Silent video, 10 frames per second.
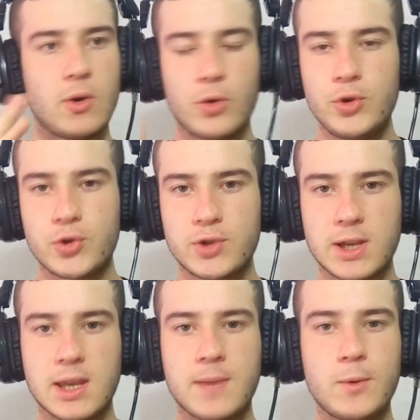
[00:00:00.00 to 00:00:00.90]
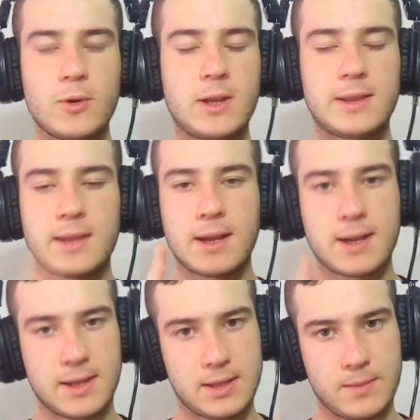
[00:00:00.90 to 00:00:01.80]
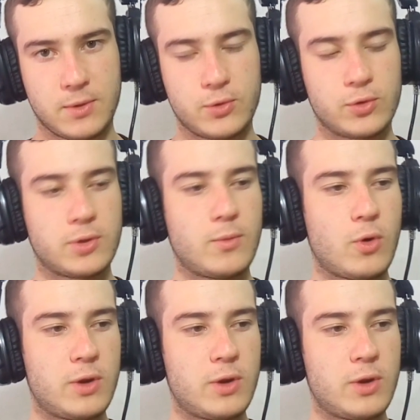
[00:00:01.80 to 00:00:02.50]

13 Ocak 2016'da kanalımı kurdum.